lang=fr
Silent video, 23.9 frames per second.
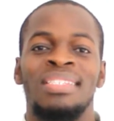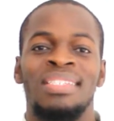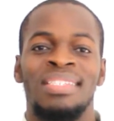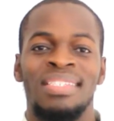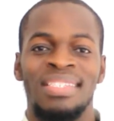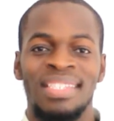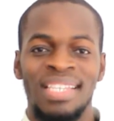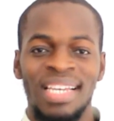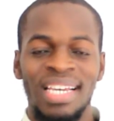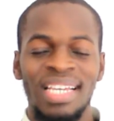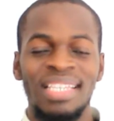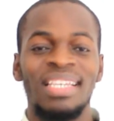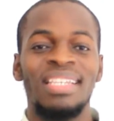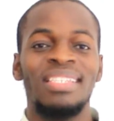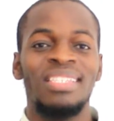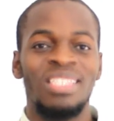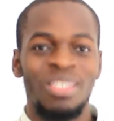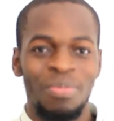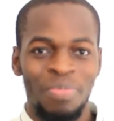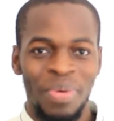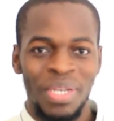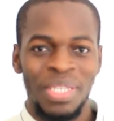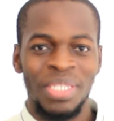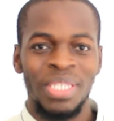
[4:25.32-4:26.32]
très
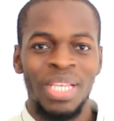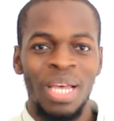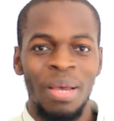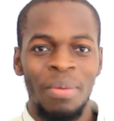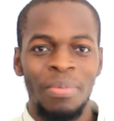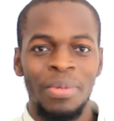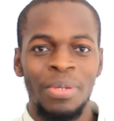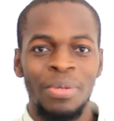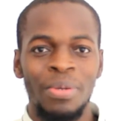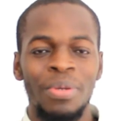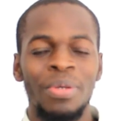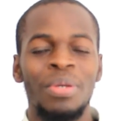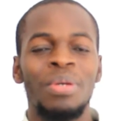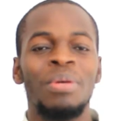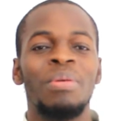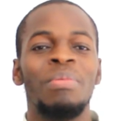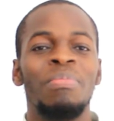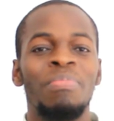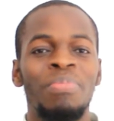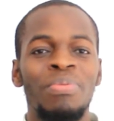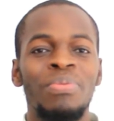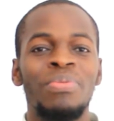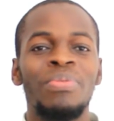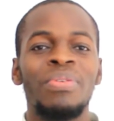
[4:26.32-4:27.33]
indispensable
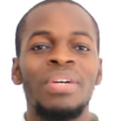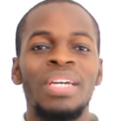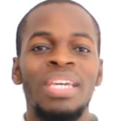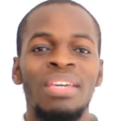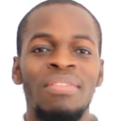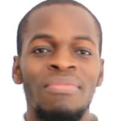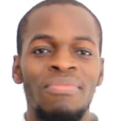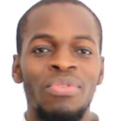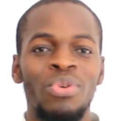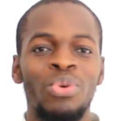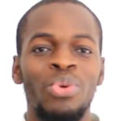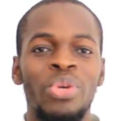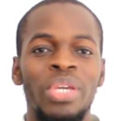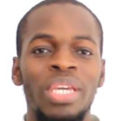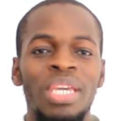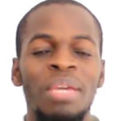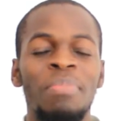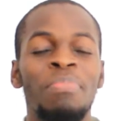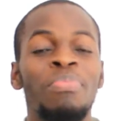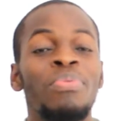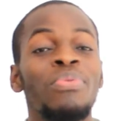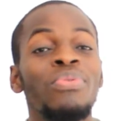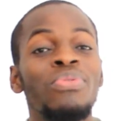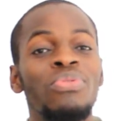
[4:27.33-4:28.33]
pour évoluer et
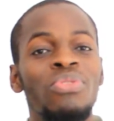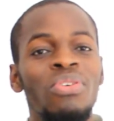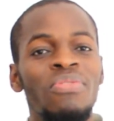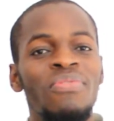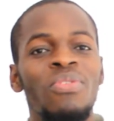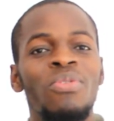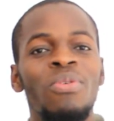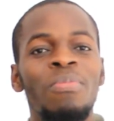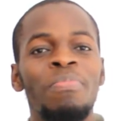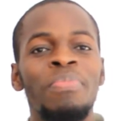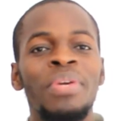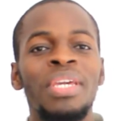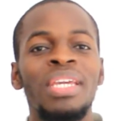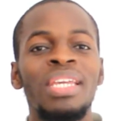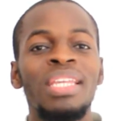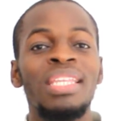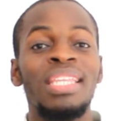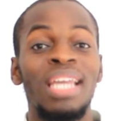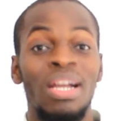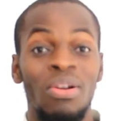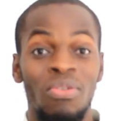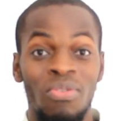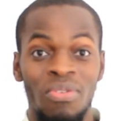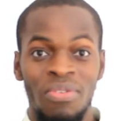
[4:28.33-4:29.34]
pour développer ta
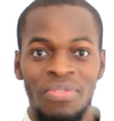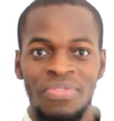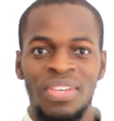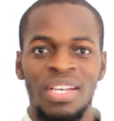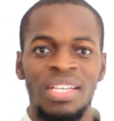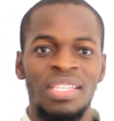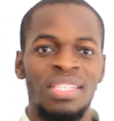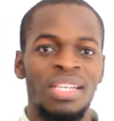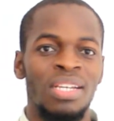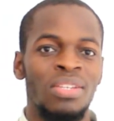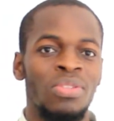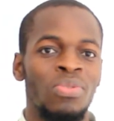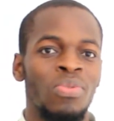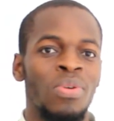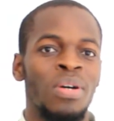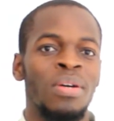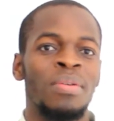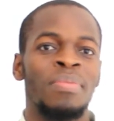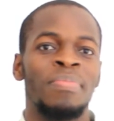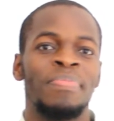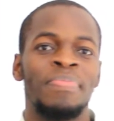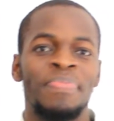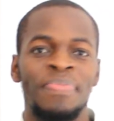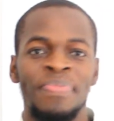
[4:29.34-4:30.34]
confiance en toi.
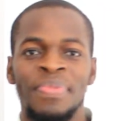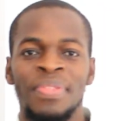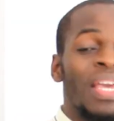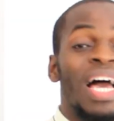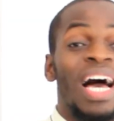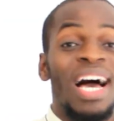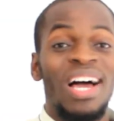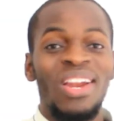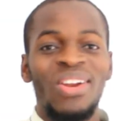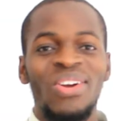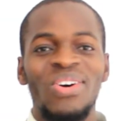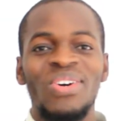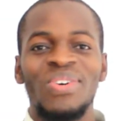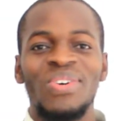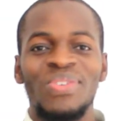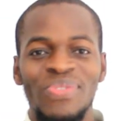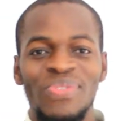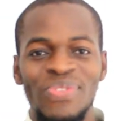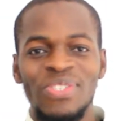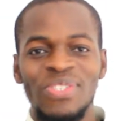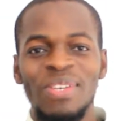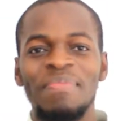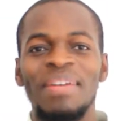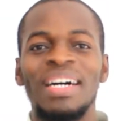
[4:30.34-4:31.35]
Alors, nous
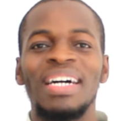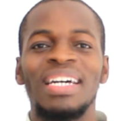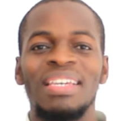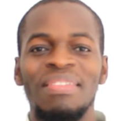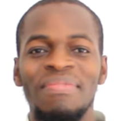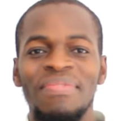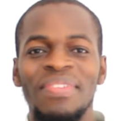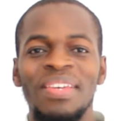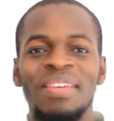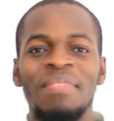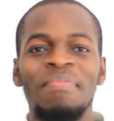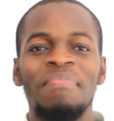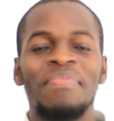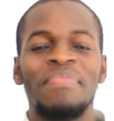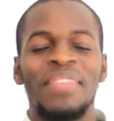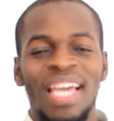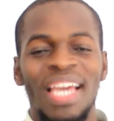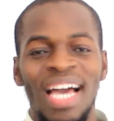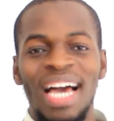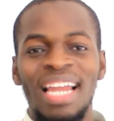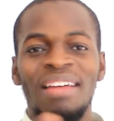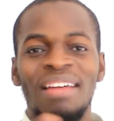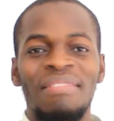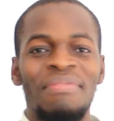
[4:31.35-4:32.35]
sommes arrivés
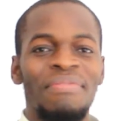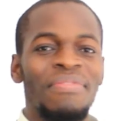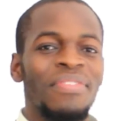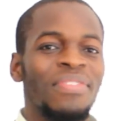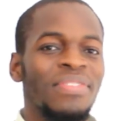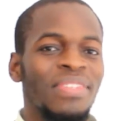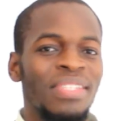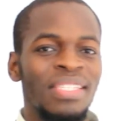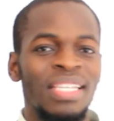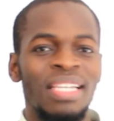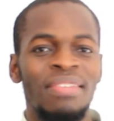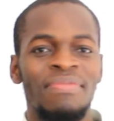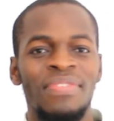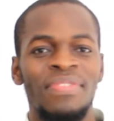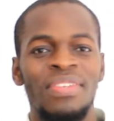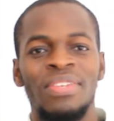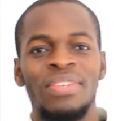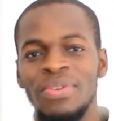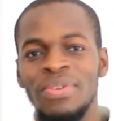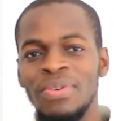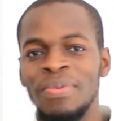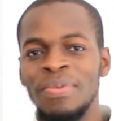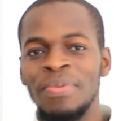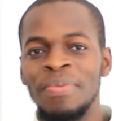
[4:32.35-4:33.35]
à la fin de cette
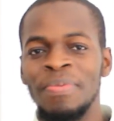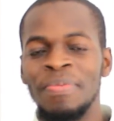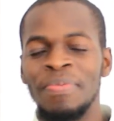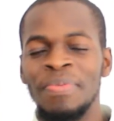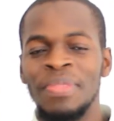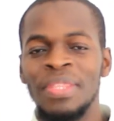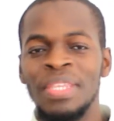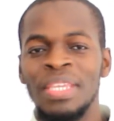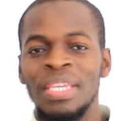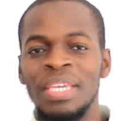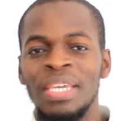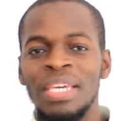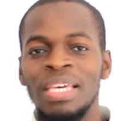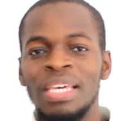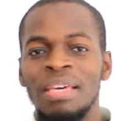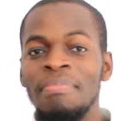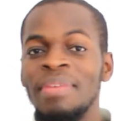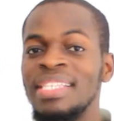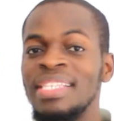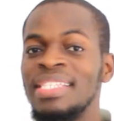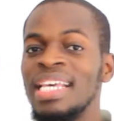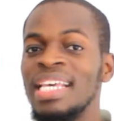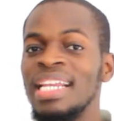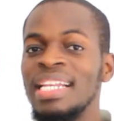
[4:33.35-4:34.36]
vidéo. Mais
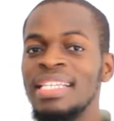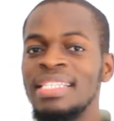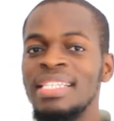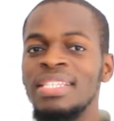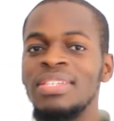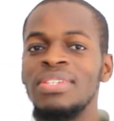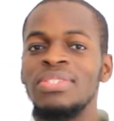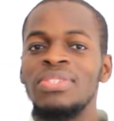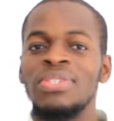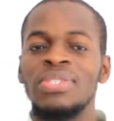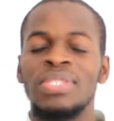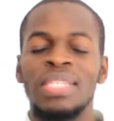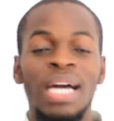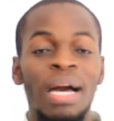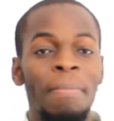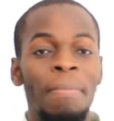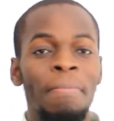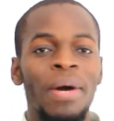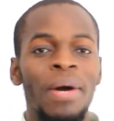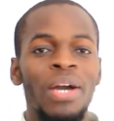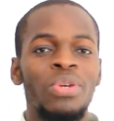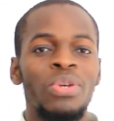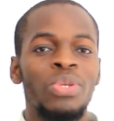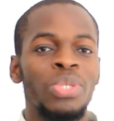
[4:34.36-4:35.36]
celle-ci ne te sera
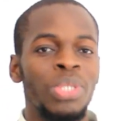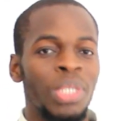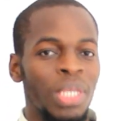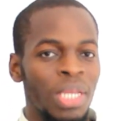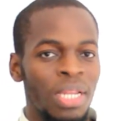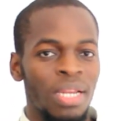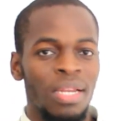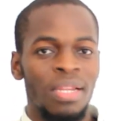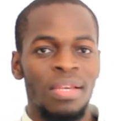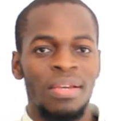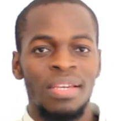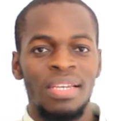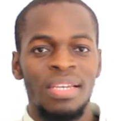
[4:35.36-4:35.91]
pas utile